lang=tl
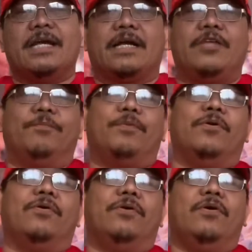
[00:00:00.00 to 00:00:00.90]
kayo
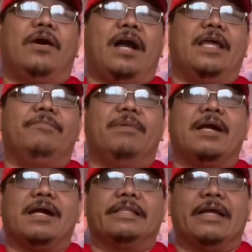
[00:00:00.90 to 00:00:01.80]
po ay
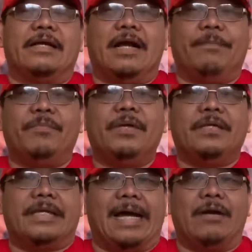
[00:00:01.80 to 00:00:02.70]
makakatanggap
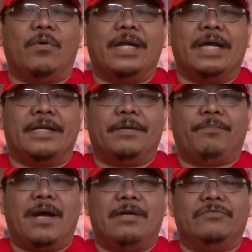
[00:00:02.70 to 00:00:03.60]
ng 100
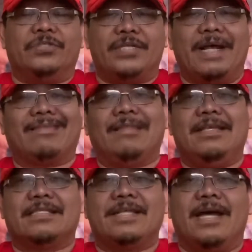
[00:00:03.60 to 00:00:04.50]
pounds not
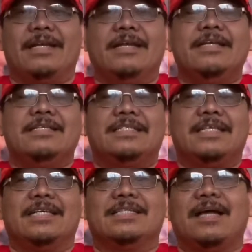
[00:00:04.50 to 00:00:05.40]
less than
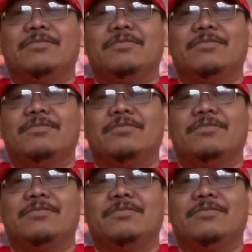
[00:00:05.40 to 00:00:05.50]
6,000